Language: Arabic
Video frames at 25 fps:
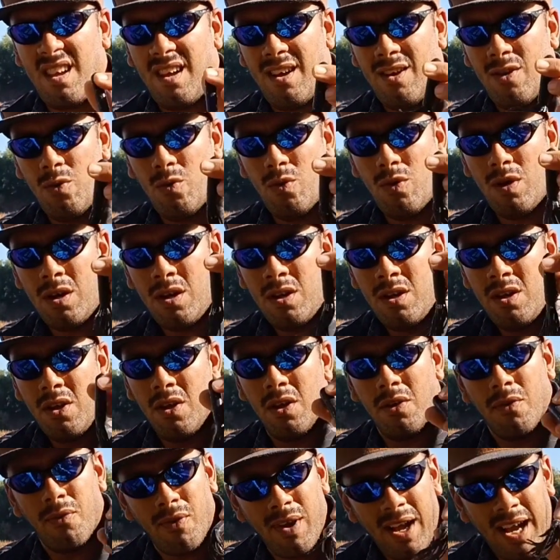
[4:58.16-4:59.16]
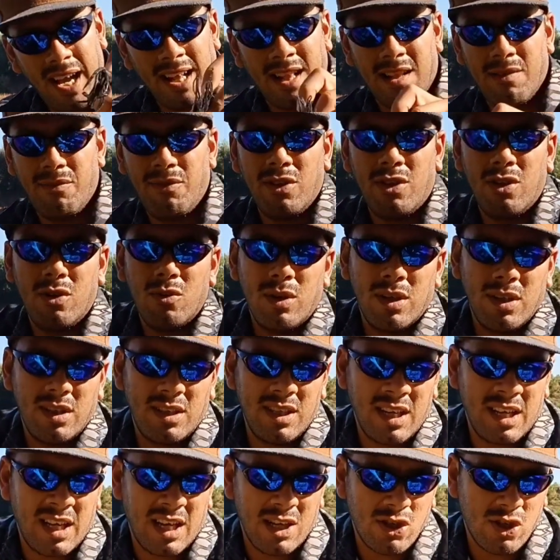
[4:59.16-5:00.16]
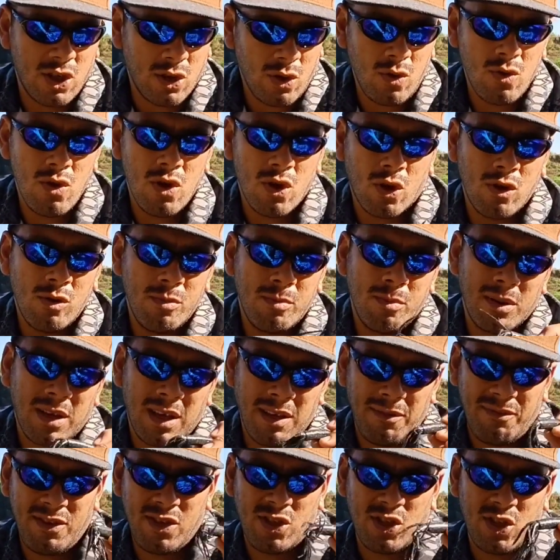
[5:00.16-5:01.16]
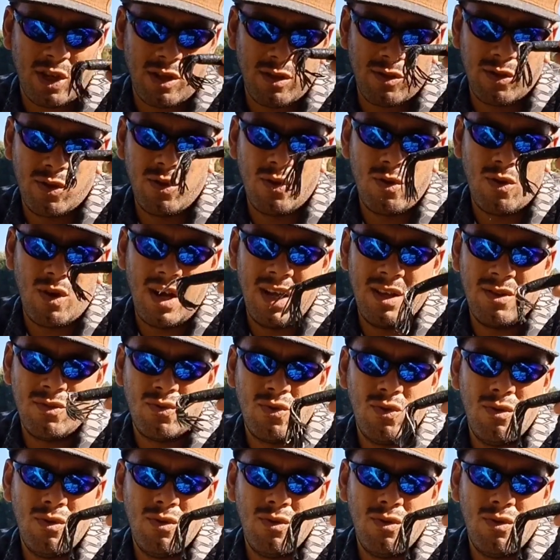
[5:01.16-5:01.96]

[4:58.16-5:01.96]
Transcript: ها هو في احد الفيديوهات ديالنا غنشرحوا لكم كيفاش تردوا ان